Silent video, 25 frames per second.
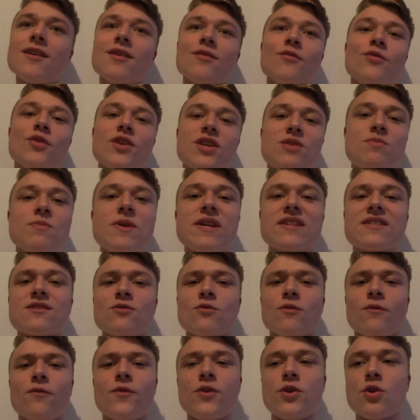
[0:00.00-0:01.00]
will ich mir jetzt
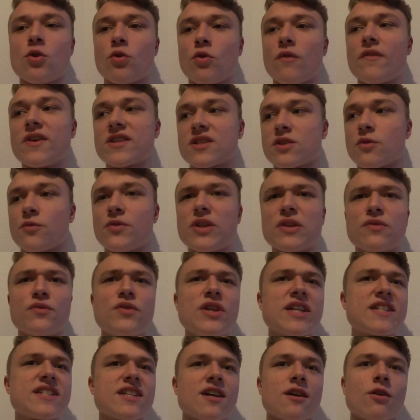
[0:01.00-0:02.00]
irgendwie noch irgendwas auf
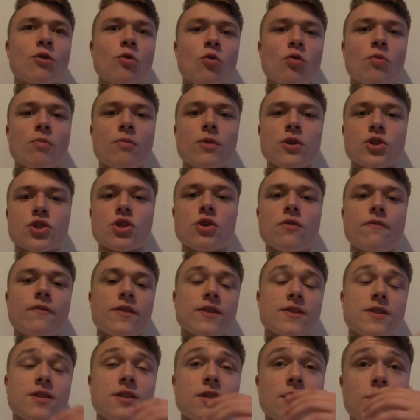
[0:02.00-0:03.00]
Netflix angucken, mal schauen,
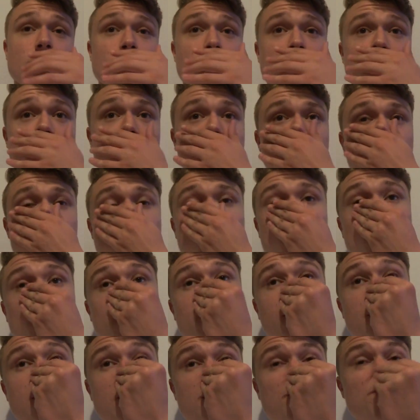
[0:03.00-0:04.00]
was sich da noch ergibt
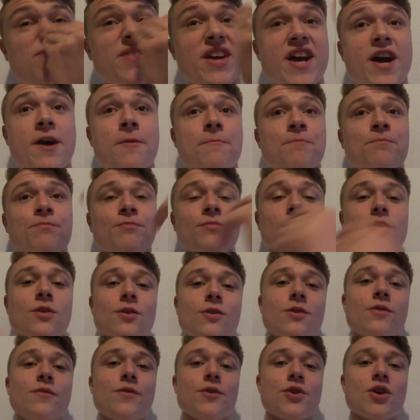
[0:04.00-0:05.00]
und ja, naja.
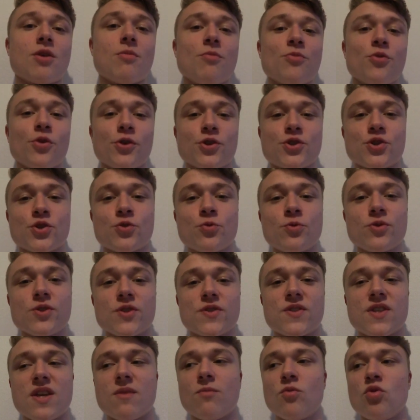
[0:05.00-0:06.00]
Äh, willkommen im deutschen
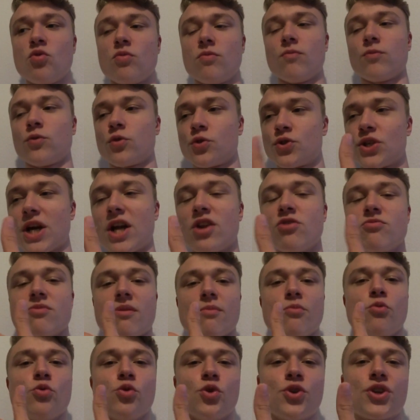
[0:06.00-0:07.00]
Schulsystem, total
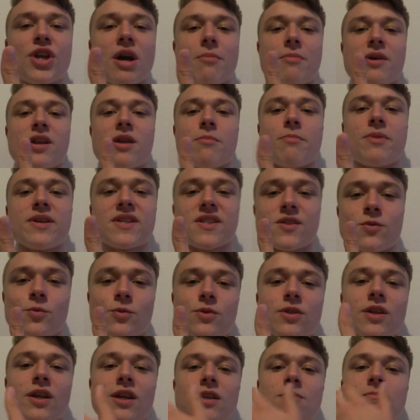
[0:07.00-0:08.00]
übermüdet kann man am besten
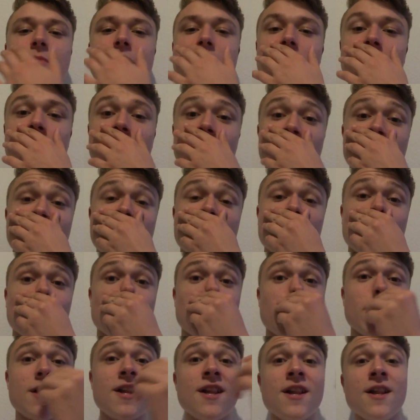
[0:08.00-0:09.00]
Unterricht machen, auf jeden
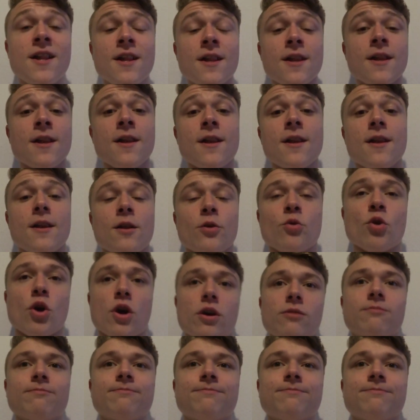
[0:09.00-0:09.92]
Fall. Ja,